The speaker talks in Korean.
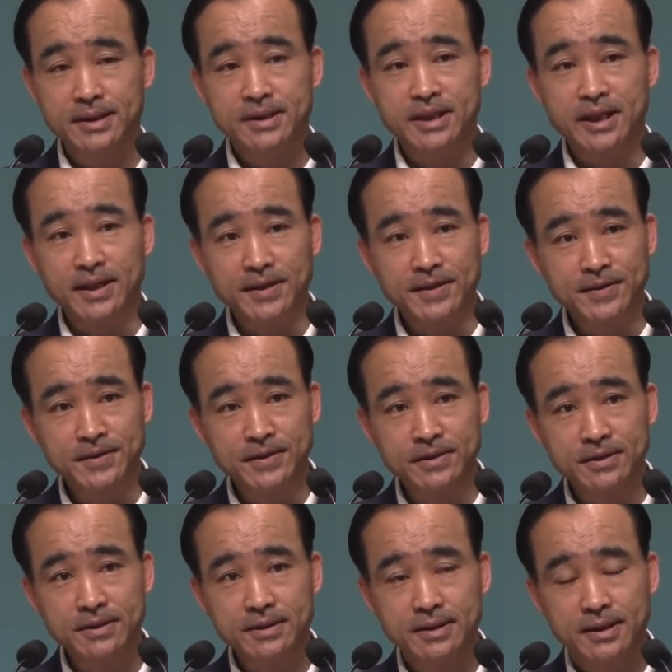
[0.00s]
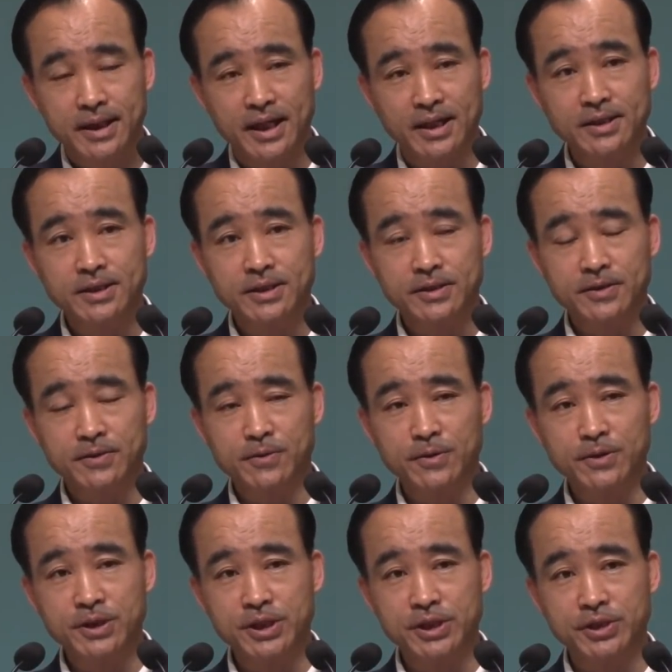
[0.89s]
자기는 행실을
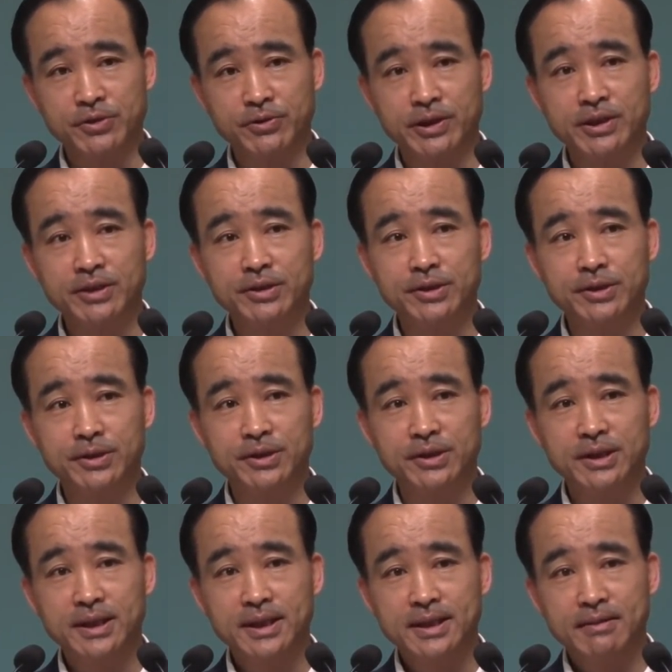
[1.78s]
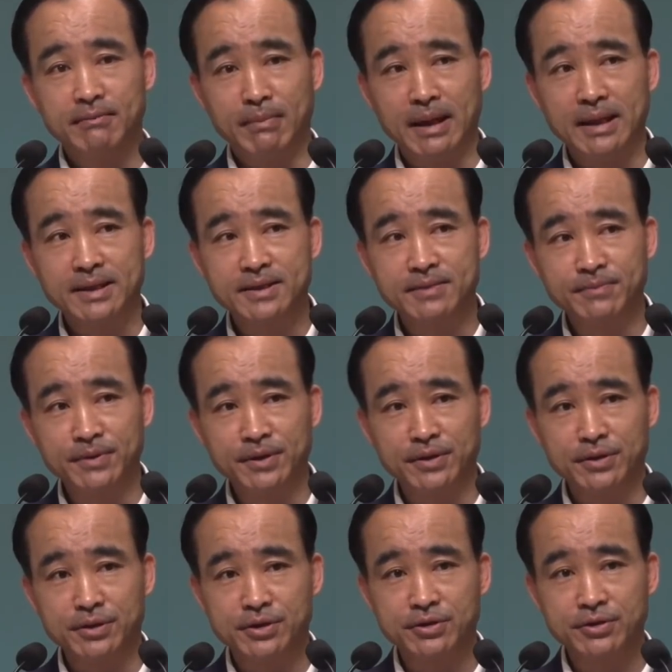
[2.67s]
고치지도 않고
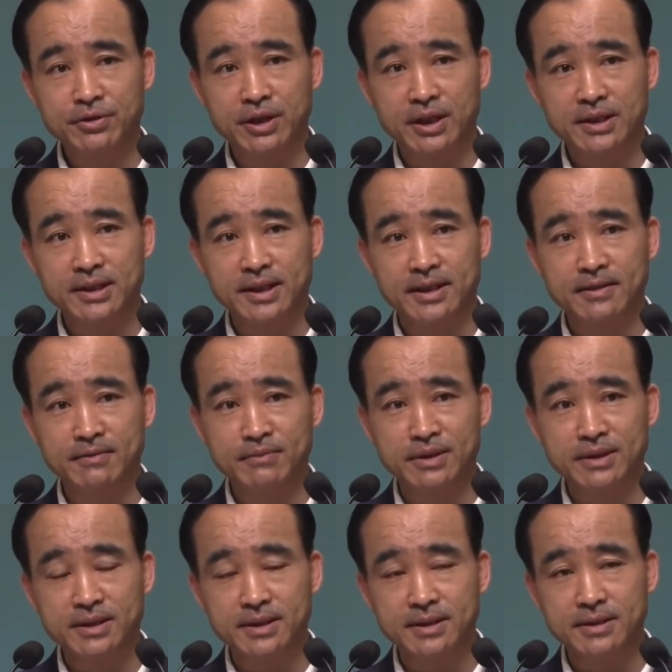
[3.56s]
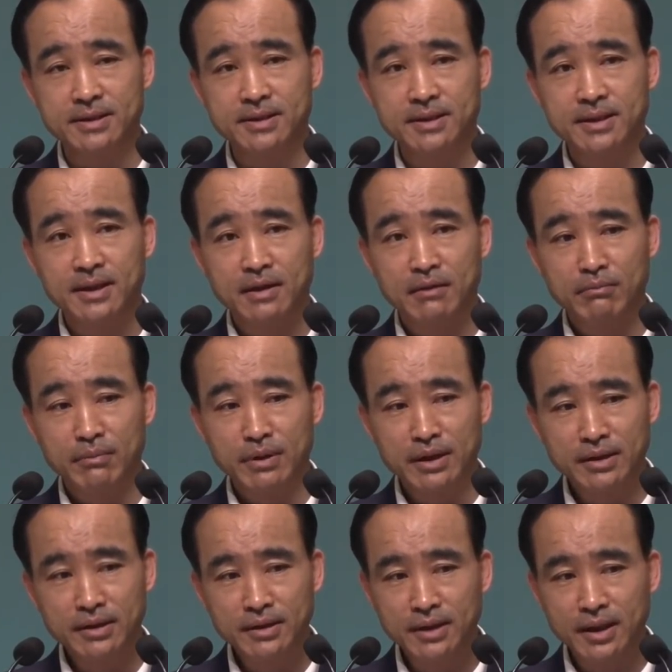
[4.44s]
말씀대로 순종하지 않으면서
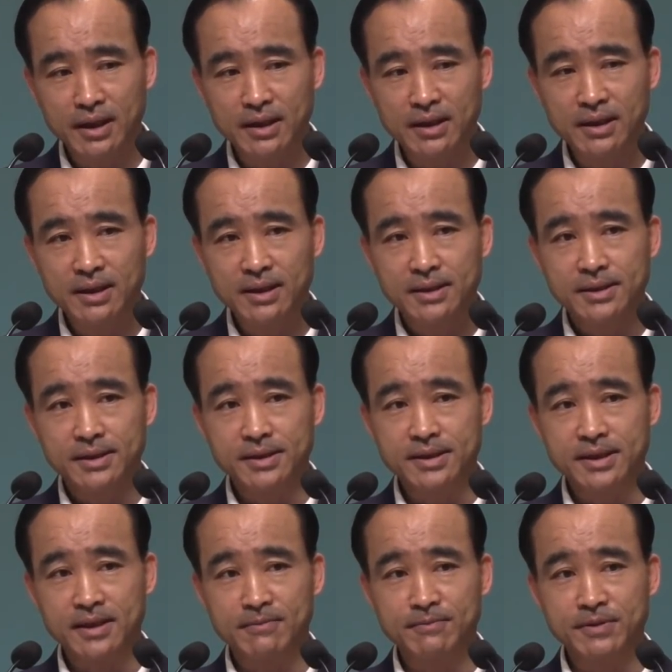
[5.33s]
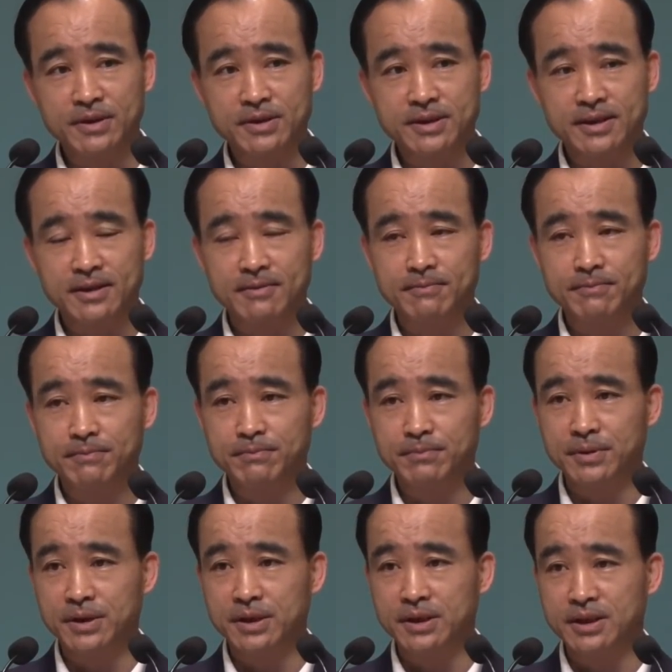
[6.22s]
맨날 이 사람 저
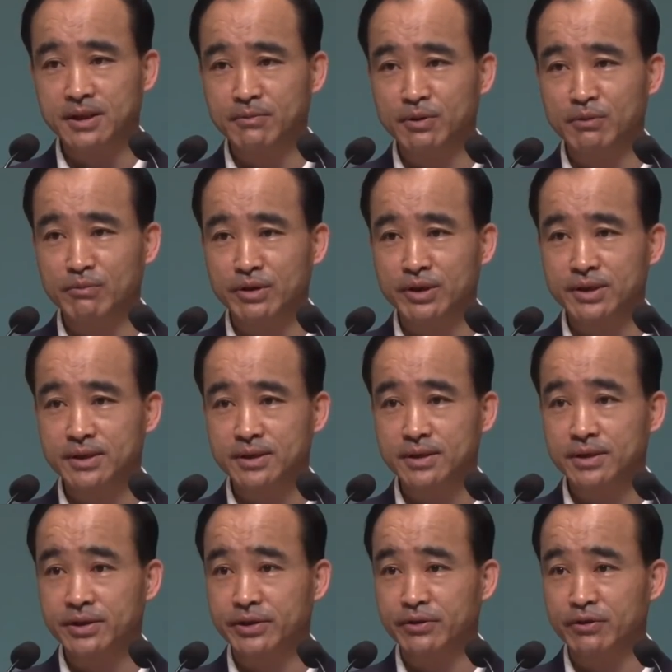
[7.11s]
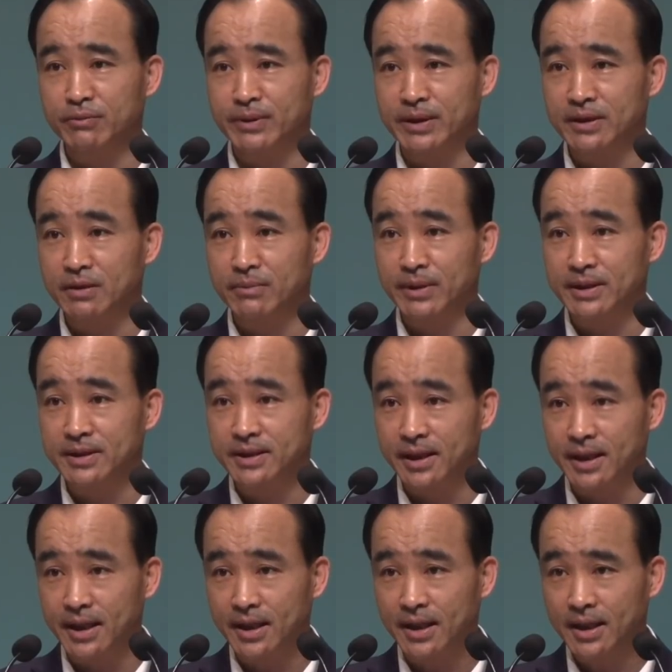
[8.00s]
사람 머리 디밀면서 기도
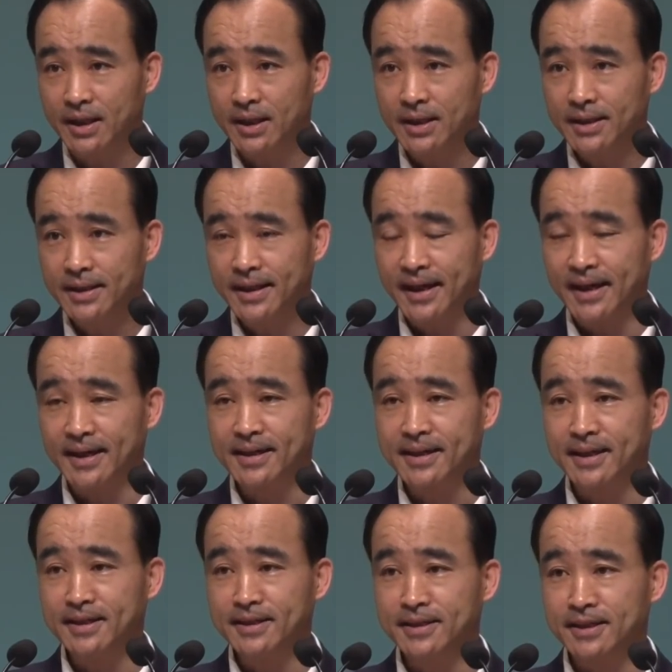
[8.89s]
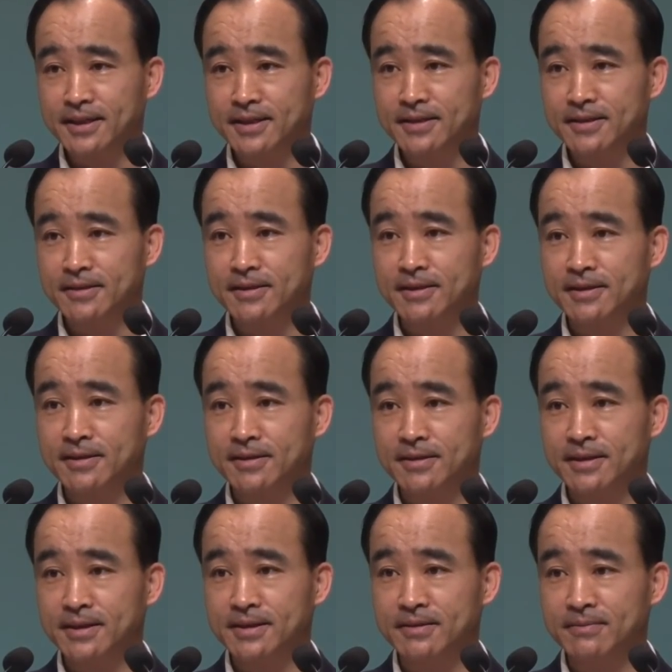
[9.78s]
받아봤자 악한 영이 떠나는
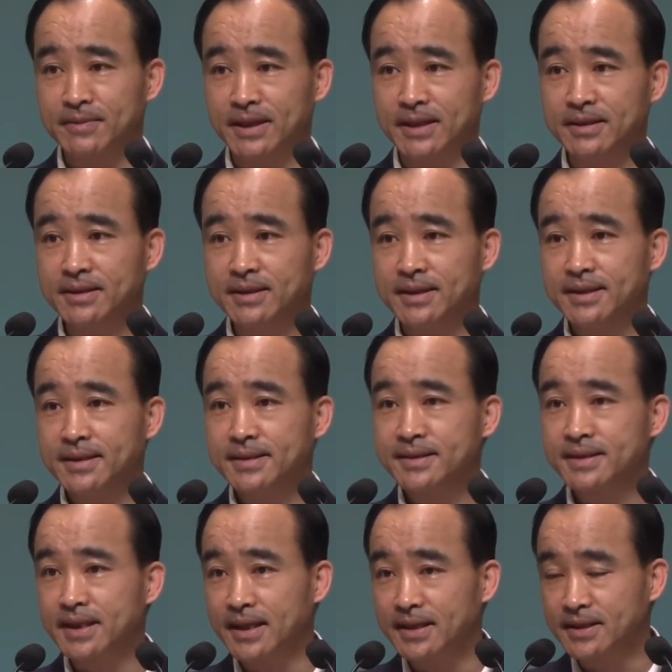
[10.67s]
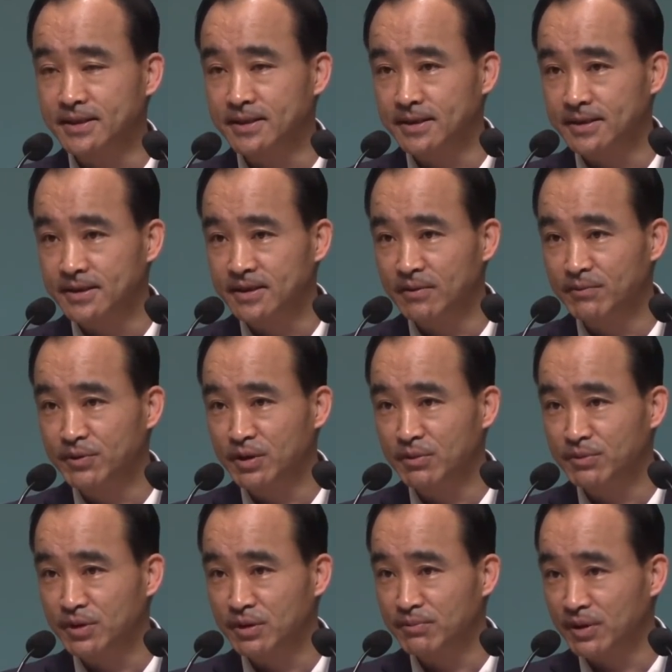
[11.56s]
것 같지만 사정은
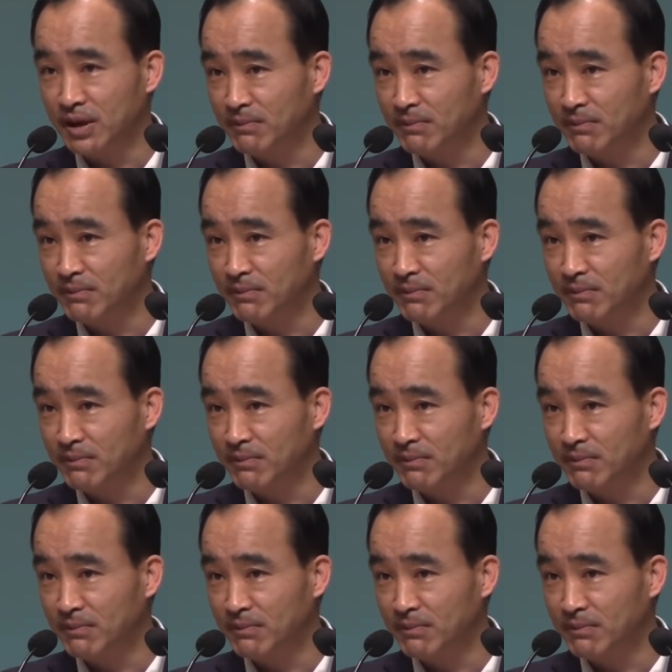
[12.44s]
점점점